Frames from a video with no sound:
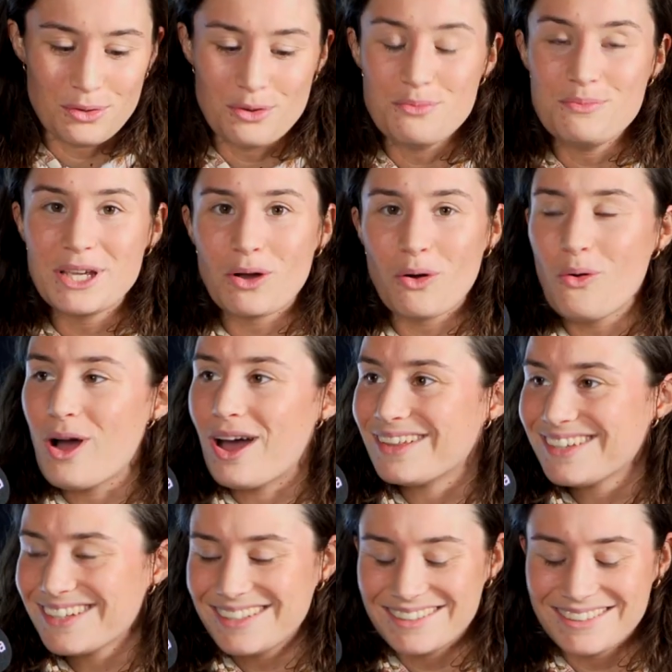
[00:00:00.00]
le micro à
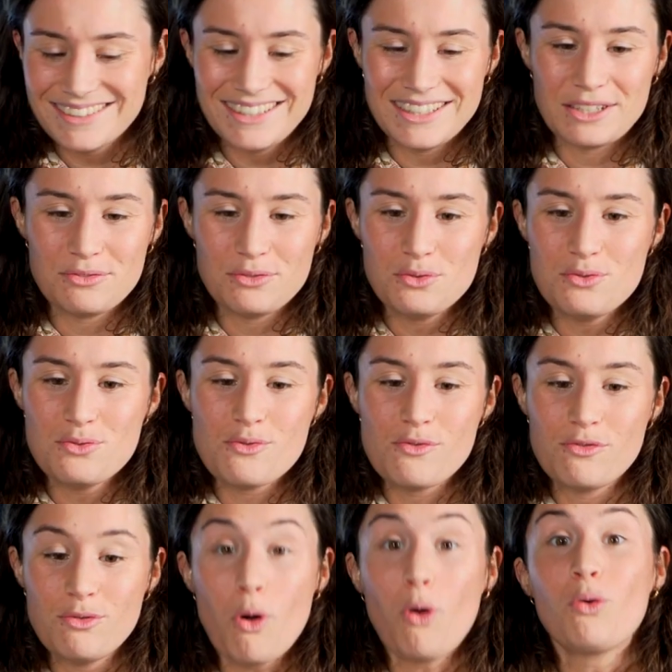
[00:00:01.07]
Adrien qui est venu
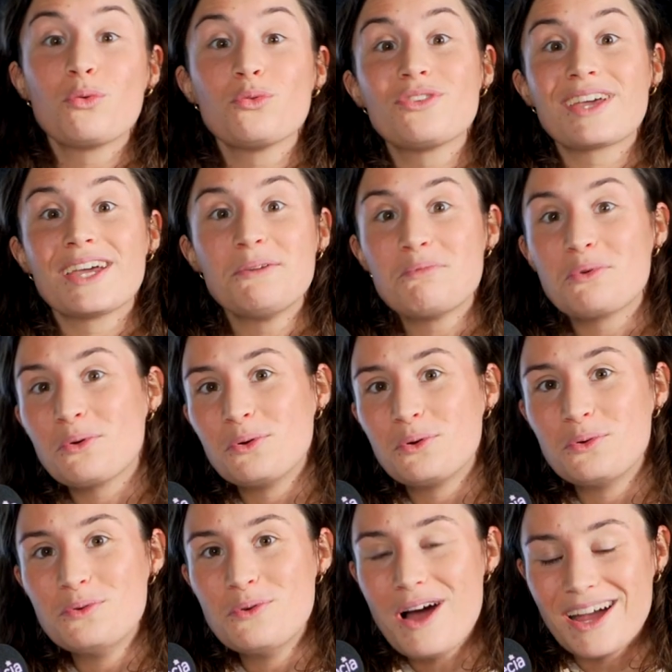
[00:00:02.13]
vous rencontrer pour le
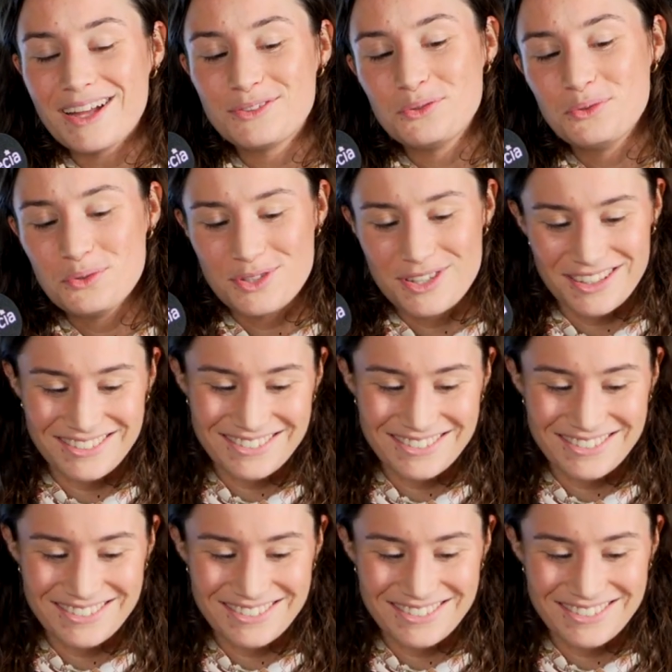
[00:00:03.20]
coup à Toulouse